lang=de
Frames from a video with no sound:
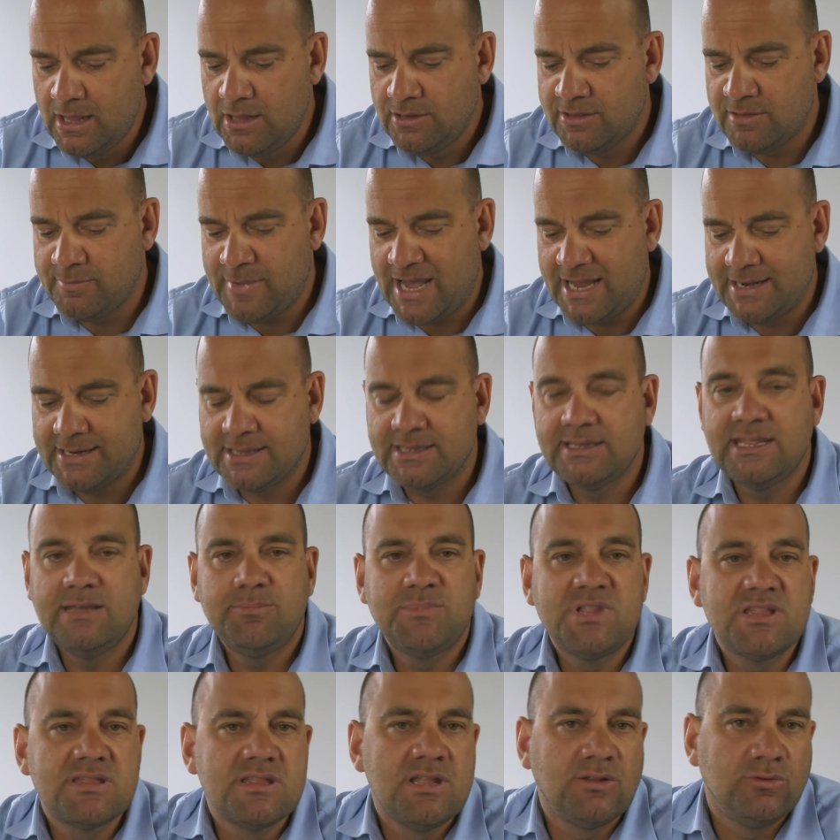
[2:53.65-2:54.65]
Zum anderen
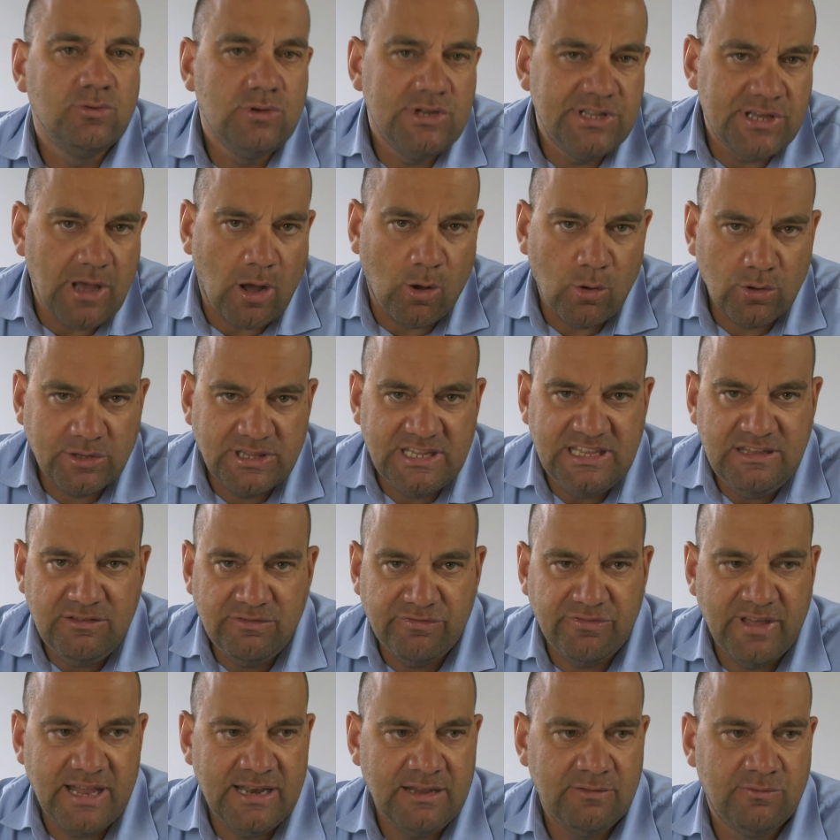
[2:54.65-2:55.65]
gibt es natürlich auch die
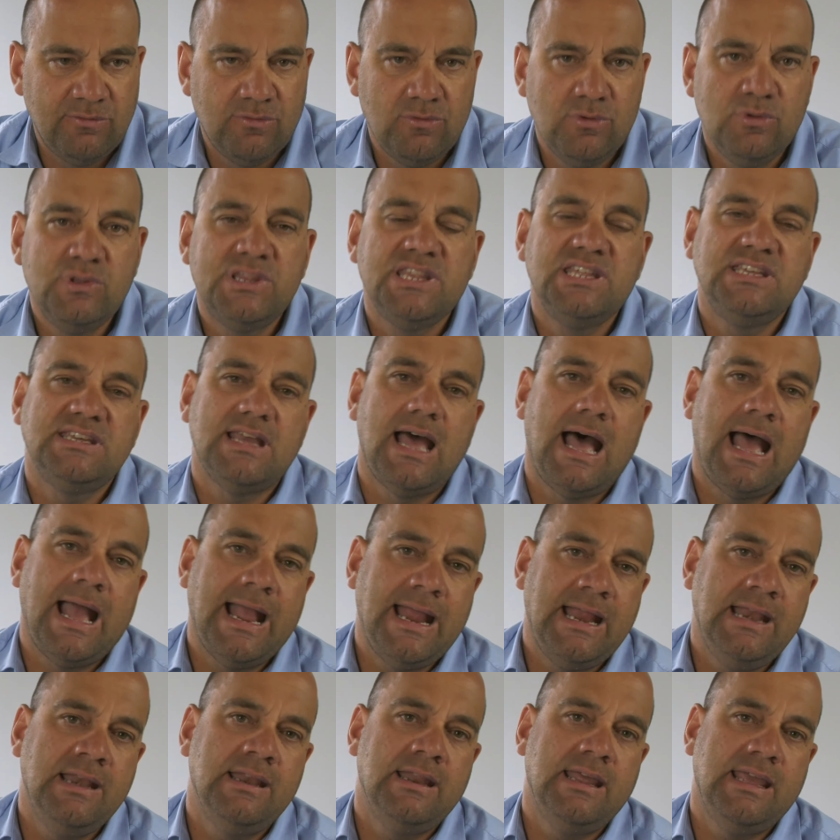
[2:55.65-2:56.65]
Fälle, wo sich
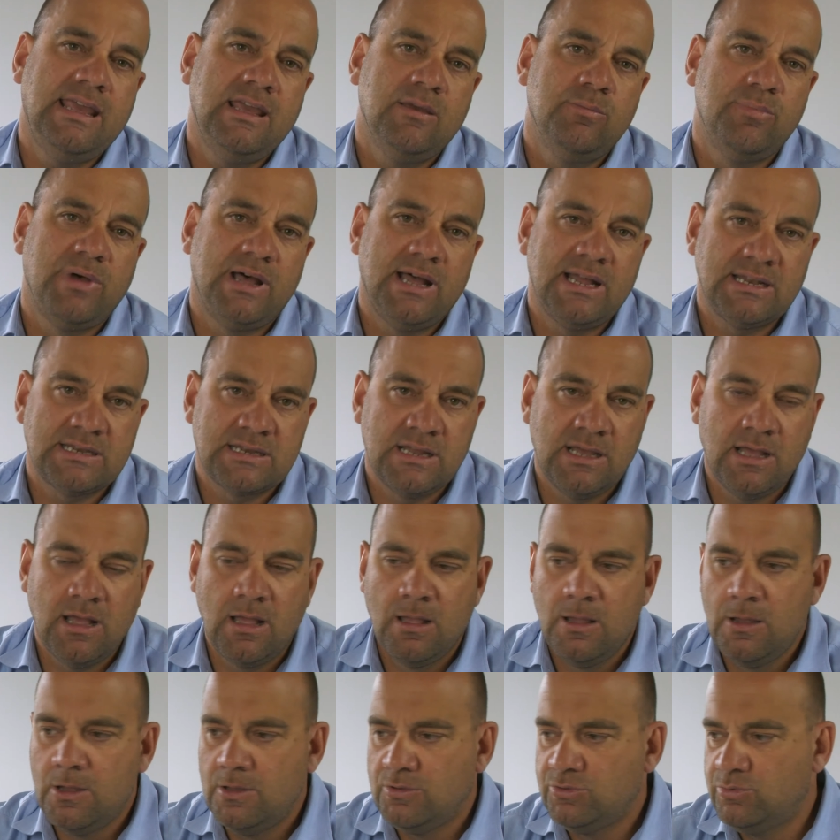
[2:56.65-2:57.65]
ein
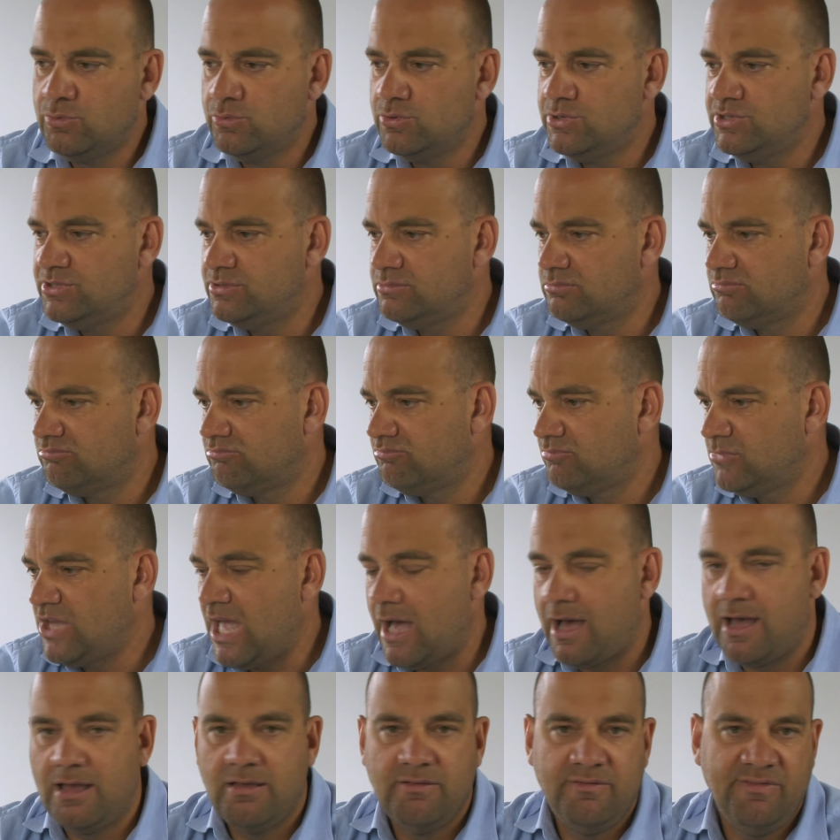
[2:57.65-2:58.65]
Ehepartner durch
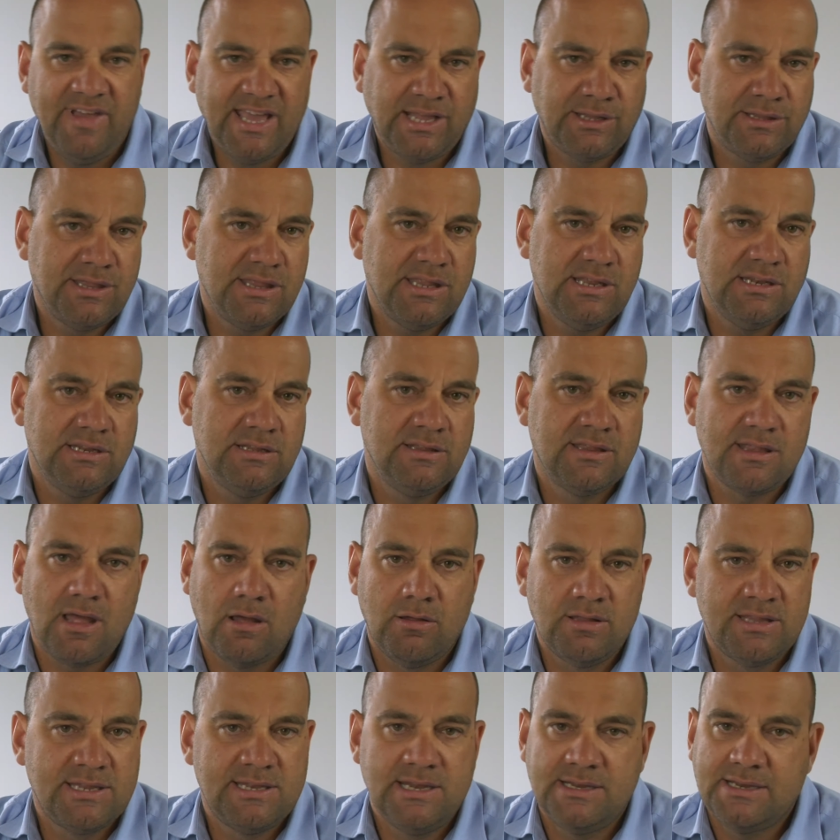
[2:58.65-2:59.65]
ja, Wegziehen ins
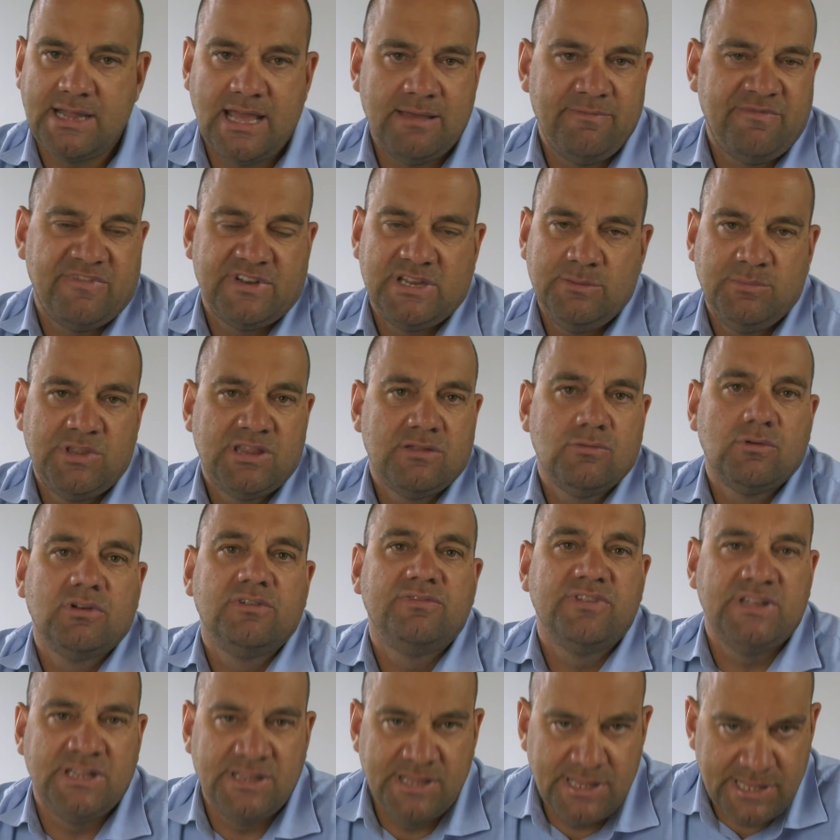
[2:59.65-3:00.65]
Ausland einfach dem
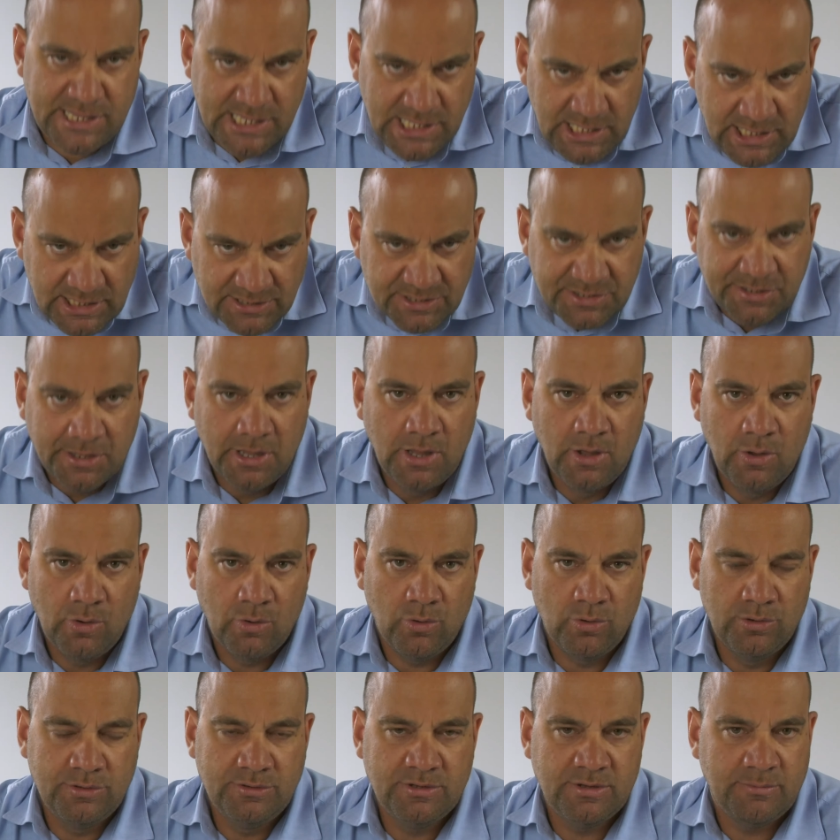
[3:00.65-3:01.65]
Zugriff entzieht
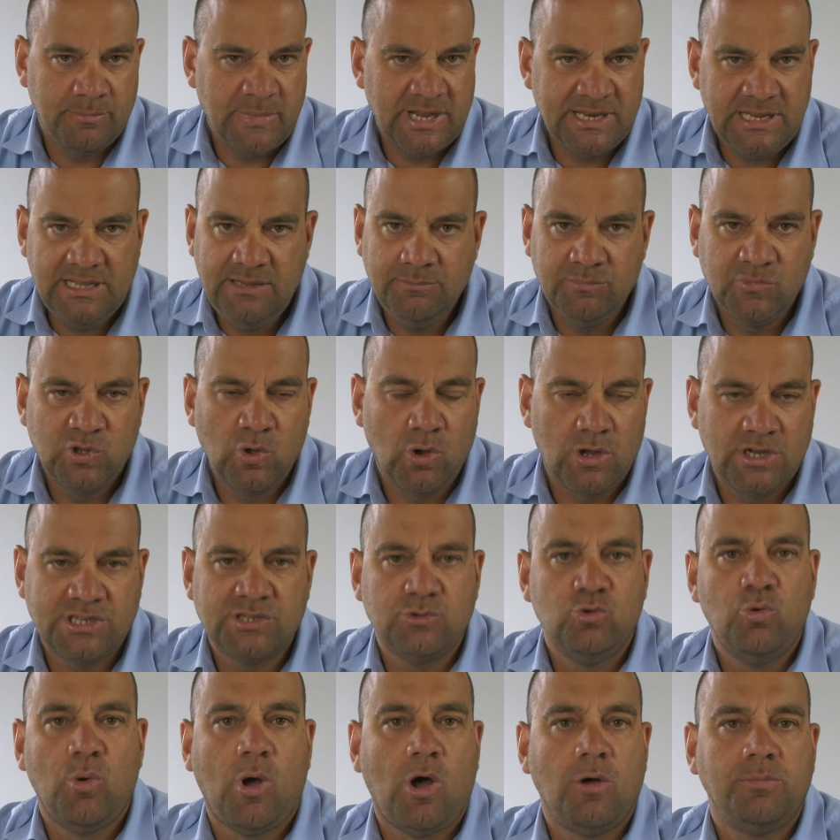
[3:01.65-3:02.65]
und man ihn
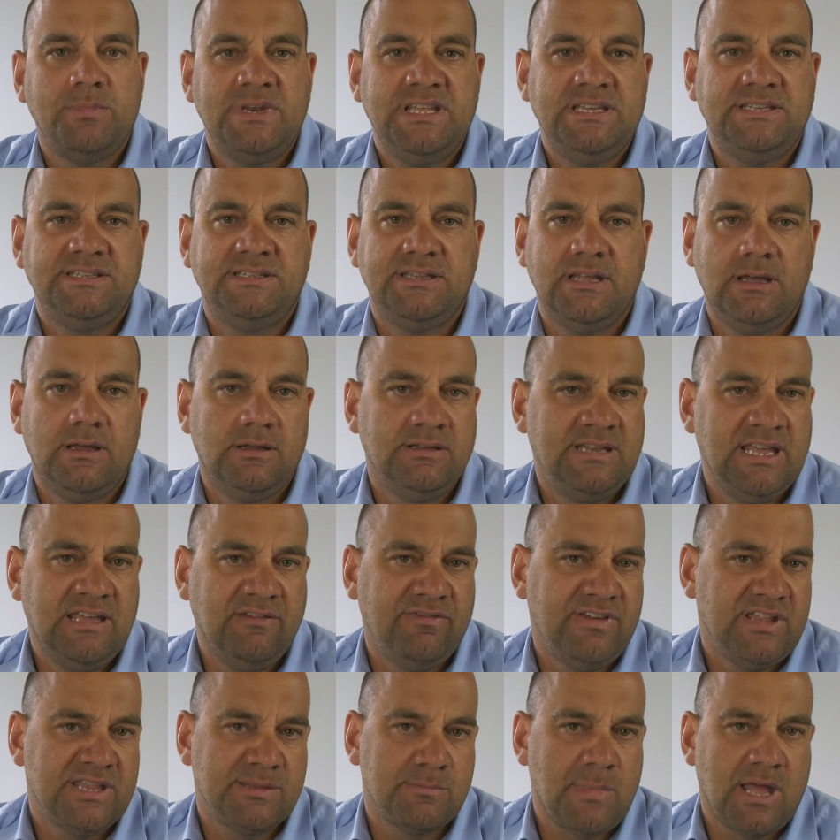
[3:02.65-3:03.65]
dort überhaupt nicht
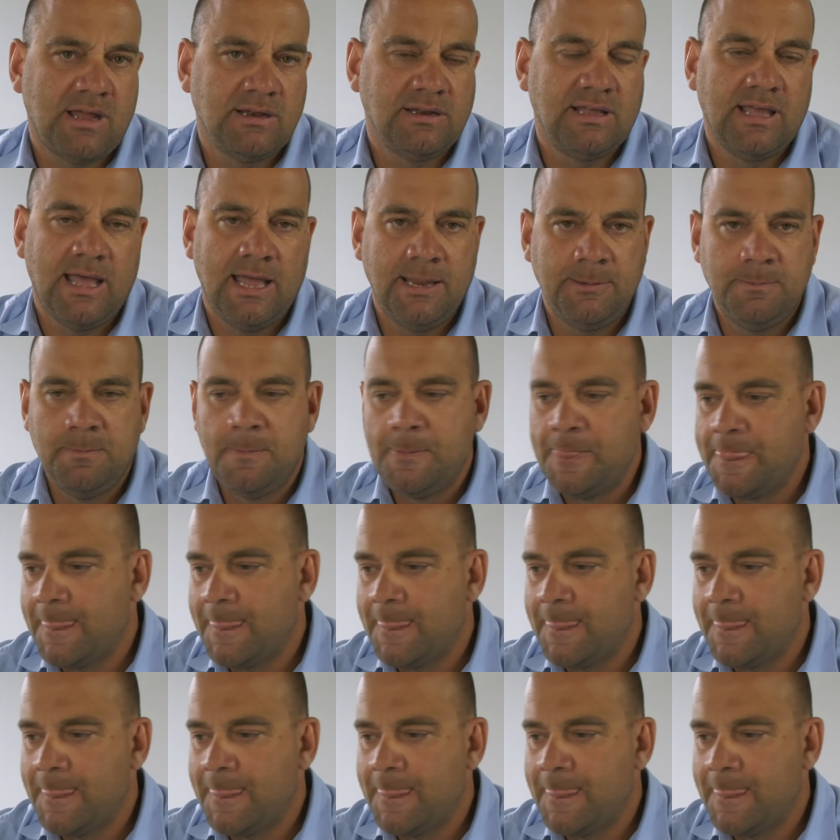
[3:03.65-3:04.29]
dingfest machen kann.